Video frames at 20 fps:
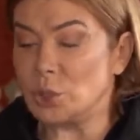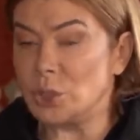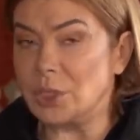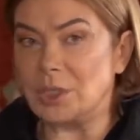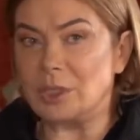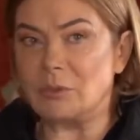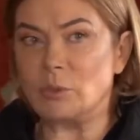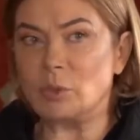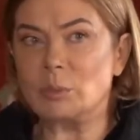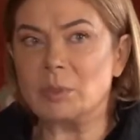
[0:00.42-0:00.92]

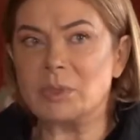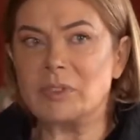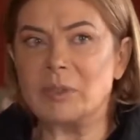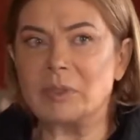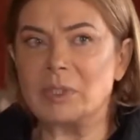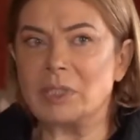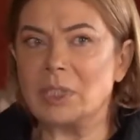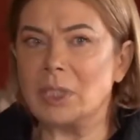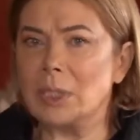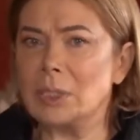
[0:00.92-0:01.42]
Жень, вот мы с
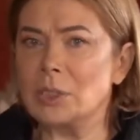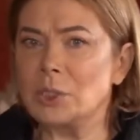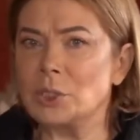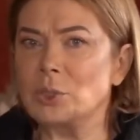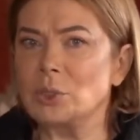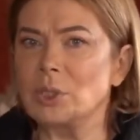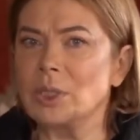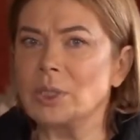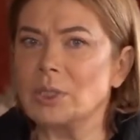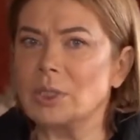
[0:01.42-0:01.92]
вами договорились
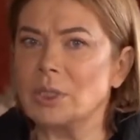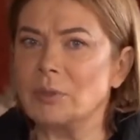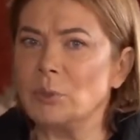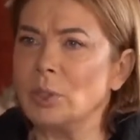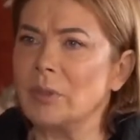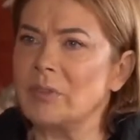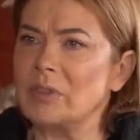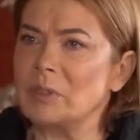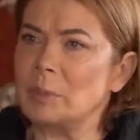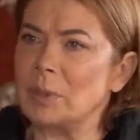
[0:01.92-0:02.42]
еще до
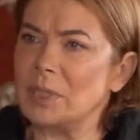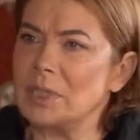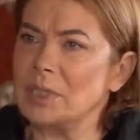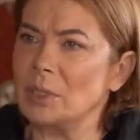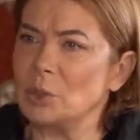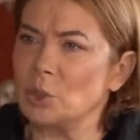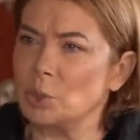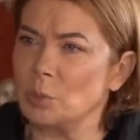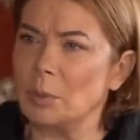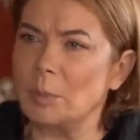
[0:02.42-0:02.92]
интервью, я вас
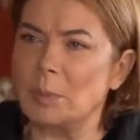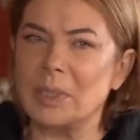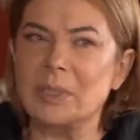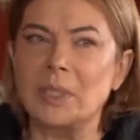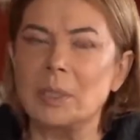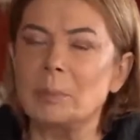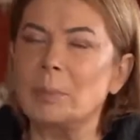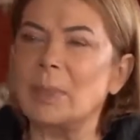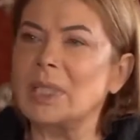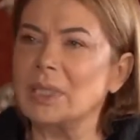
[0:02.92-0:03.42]
просила, чтобы мы
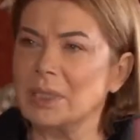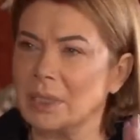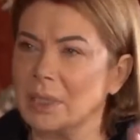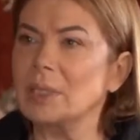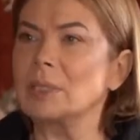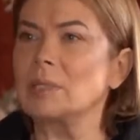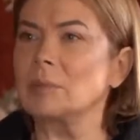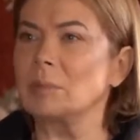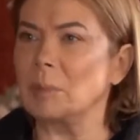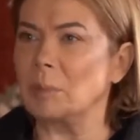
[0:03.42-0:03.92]
поговорили по
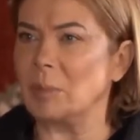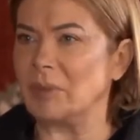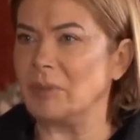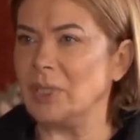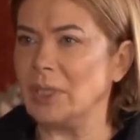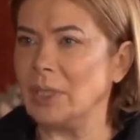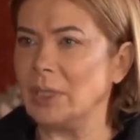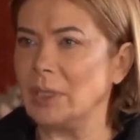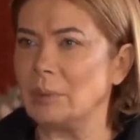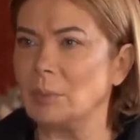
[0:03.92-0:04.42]
конкретным
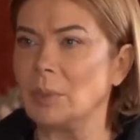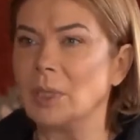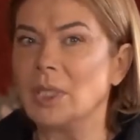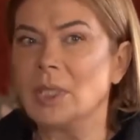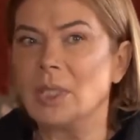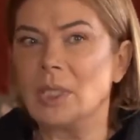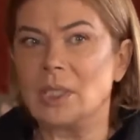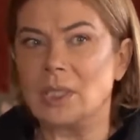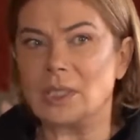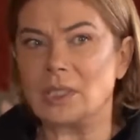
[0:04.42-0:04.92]
направлениям,
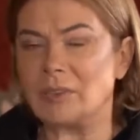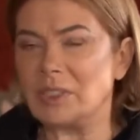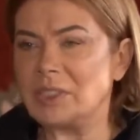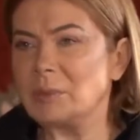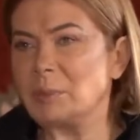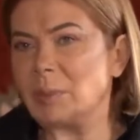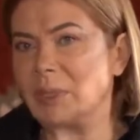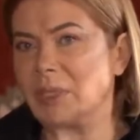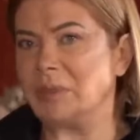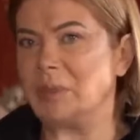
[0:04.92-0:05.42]
и
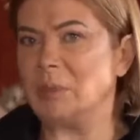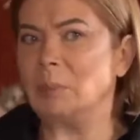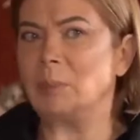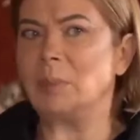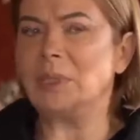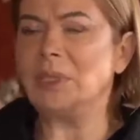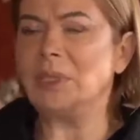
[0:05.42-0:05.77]
давайте поговорим по